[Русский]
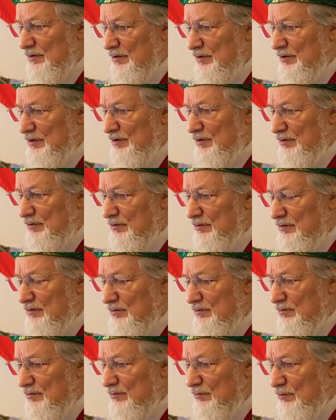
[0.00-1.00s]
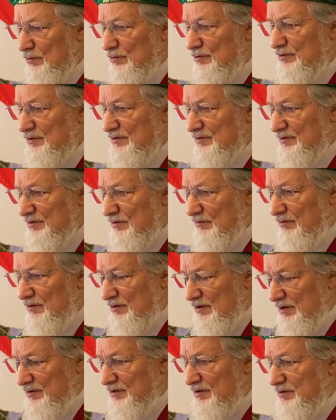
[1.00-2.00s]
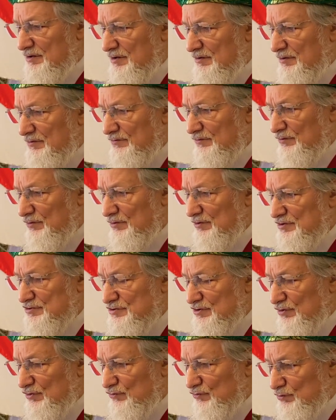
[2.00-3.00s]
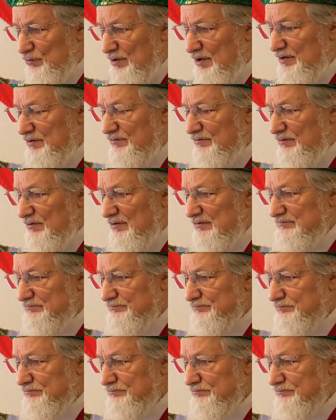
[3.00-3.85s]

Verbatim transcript: и органы здравоохранения, все наше государство